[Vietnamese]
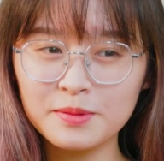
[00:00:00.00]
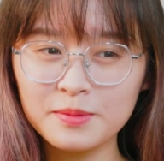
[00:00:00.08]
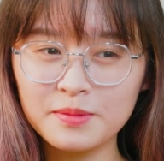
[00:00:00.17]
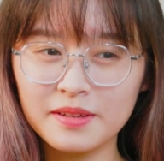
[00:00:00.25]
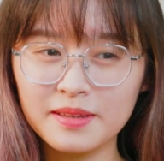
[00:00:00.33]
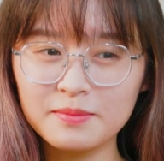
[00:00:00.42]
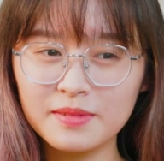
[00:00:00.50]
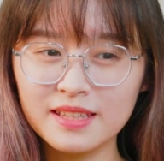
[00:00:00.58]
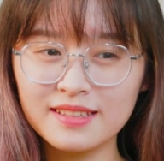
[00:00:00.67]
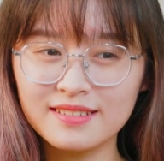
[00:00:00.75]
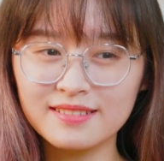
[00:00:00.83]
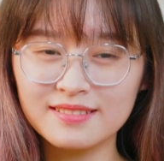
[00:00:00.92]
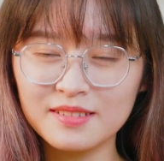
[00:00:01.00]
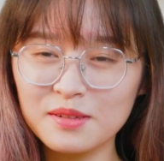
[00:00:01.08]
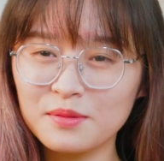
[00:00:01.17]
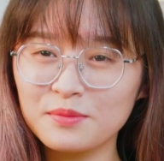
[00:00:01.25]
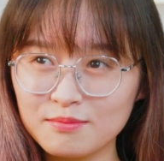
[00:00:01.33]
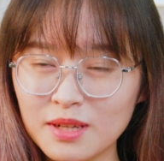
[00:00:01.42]
xúc của em bây giờ rất
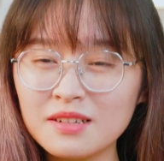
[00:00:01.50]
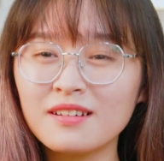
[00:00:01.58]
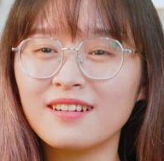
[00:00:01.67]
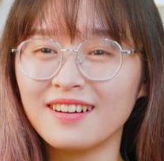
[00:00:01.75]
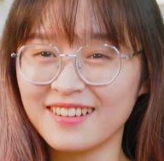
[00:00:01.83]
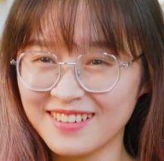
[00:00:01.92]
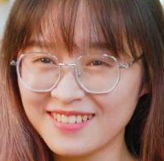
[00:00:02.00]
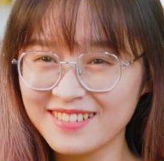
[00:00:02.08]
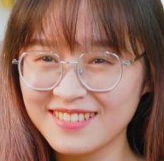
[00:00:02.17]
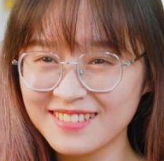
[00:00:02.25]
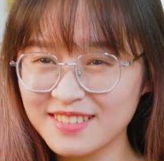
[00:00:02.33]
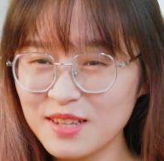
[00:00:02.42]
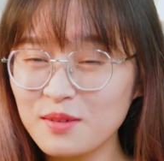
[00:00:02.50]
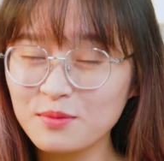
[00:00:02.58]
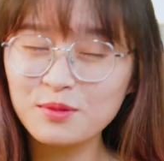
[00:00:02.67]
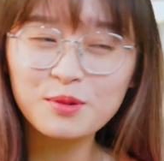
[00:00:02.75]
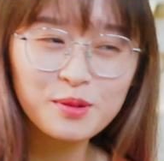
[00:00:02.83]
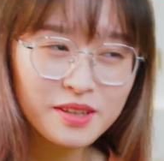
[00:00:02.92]
là bất ngờ rất là
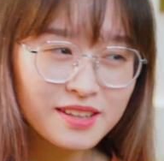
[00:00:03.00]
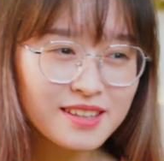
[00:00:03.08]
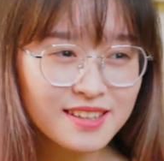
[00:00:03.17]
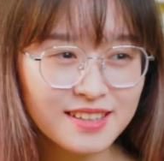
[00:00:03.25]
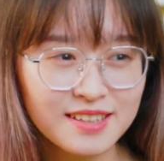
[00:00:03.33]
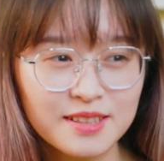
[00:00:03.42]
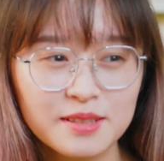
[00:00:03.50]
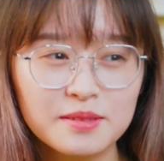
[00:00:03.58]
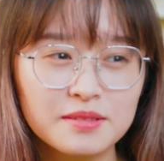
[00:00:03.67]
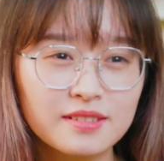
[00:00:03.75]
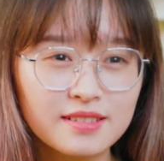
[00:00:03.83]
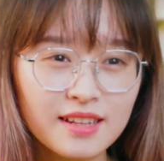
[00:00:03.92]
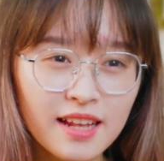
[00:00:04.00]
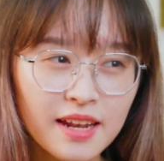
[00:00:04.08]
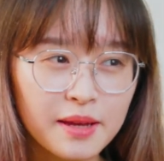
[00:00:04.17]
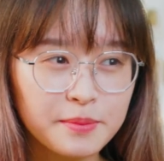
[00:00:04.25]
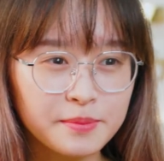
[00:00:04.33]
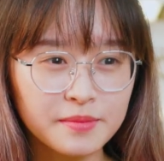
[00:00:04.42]
vui thực ra
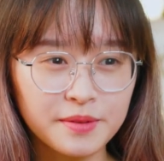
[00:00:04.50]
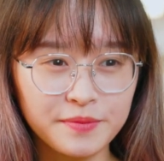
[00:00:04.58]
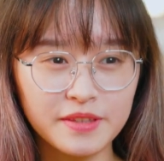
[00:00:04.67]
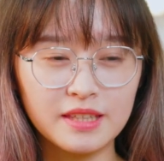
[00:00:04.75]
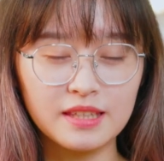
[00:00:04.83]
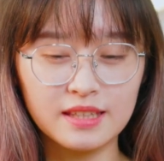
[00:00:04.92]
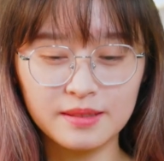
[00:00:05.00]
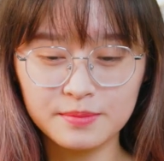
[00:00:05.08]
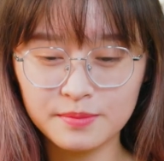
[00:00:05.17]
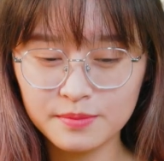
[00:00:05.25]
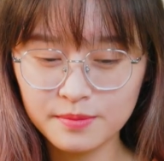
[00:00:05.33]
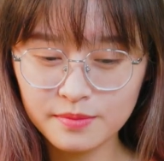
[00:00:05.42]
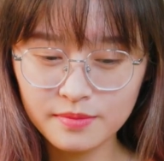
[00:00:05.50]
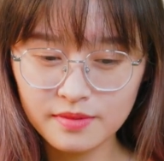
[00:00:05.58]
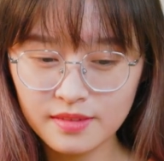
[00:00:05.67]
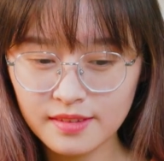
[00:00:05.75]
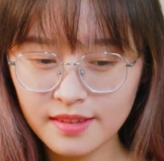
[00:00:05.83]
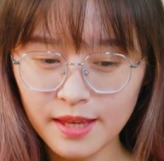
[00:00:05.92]
là bởi vì
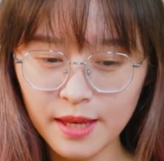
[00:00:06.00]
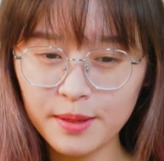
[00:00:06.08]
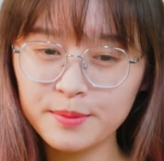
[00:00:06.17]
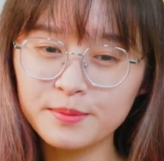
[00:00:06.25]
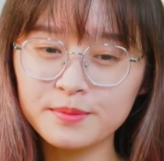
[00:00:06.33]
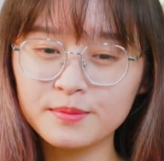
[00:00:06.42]
em